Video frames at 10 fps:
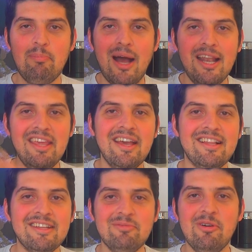palhinha
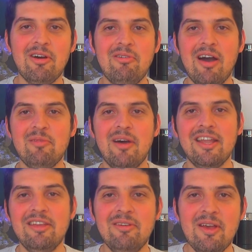lá no meu aquário
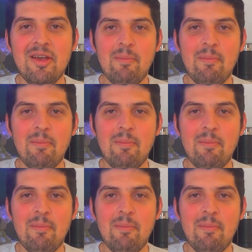marinho,